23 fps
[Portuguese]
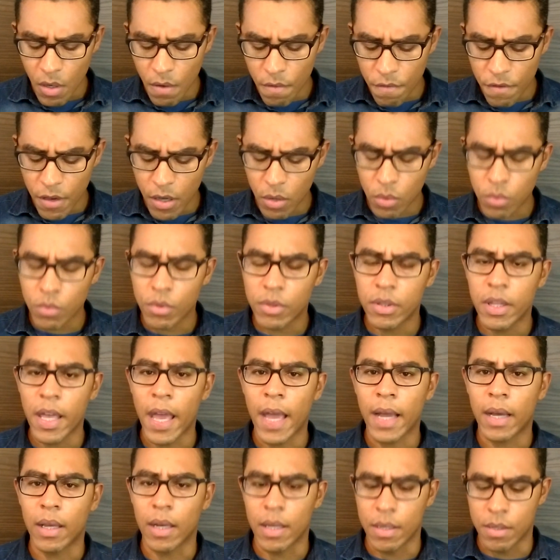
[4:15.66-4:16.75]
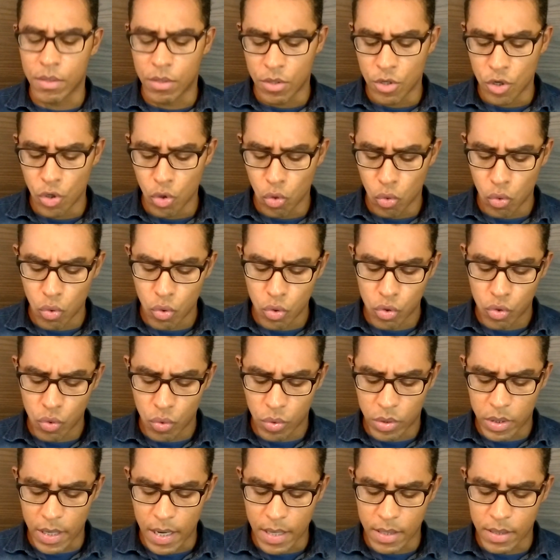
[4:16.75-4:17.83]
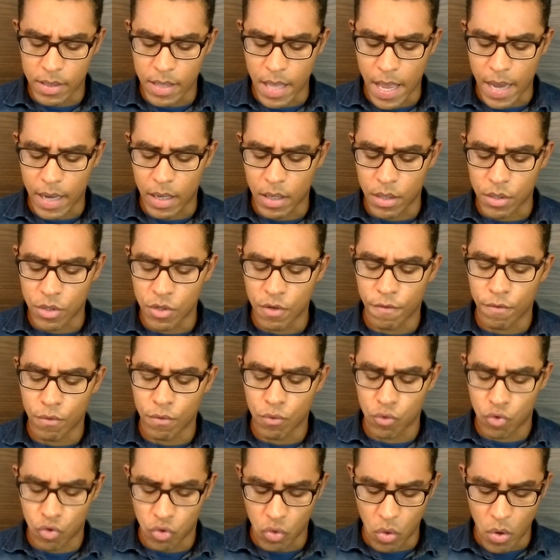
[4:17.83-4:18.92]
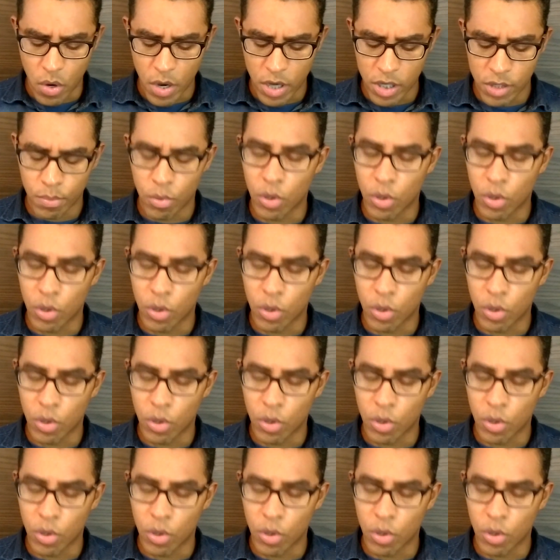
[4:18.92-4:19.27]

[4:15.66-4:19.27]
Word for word: vem com teclas de uso, três teclas de funções,